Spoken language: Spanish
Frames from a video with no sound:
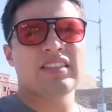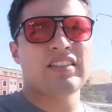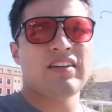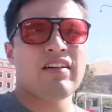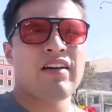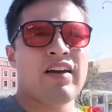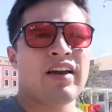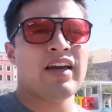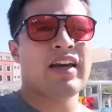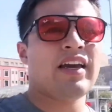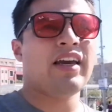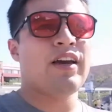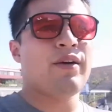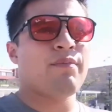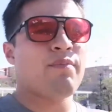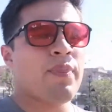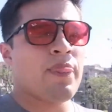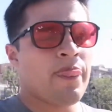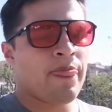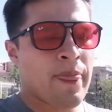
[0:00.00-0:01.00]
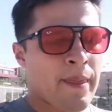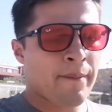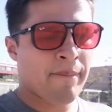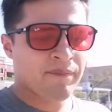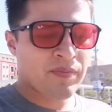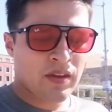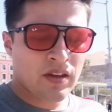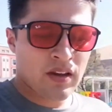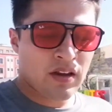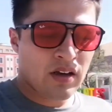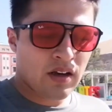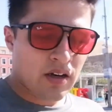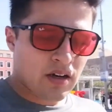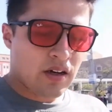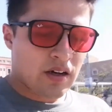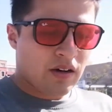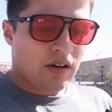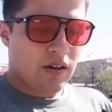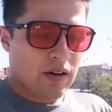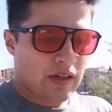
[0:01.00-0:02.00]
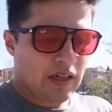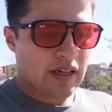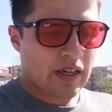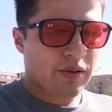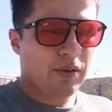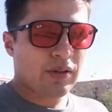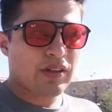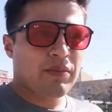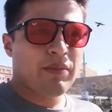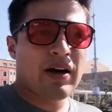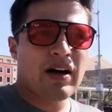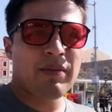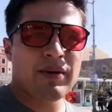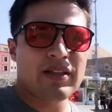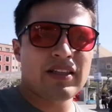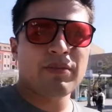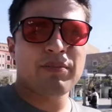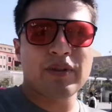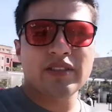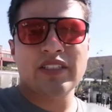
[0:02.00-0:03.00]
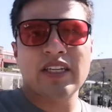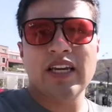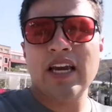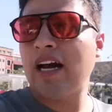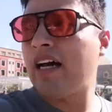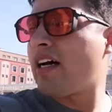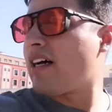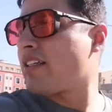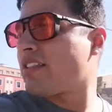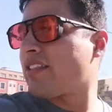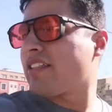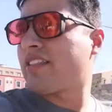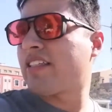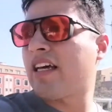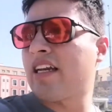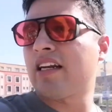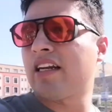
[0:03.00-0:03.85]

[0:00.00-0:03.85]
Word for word: ya ven que eh, últimamente pues sí, se han